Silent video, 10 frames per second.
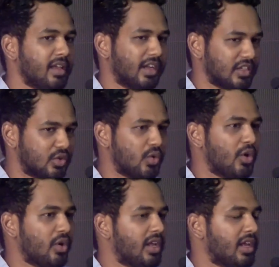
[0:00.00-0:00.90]
எங்கள்
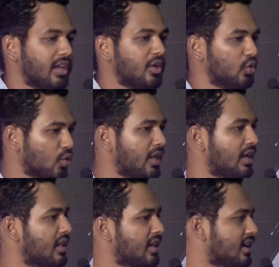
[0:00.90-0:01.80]
ஸ்டூடியோவிலே இன்னும்
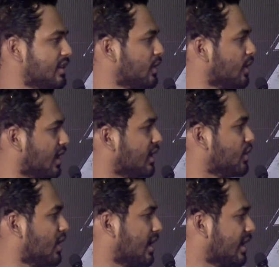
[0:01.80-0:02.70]
துணியெல்லாம் தான் எடுத்துகிட்டு வரல
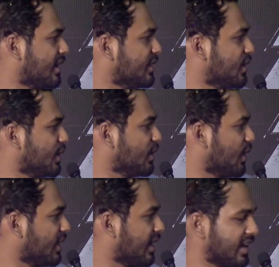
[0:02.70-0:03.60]
அதுவும் நாளைக்கு எடுத்துகிட்டு
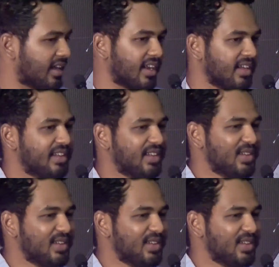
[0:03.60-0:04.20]
வந்துருவார்னு நினைக்கிறேன்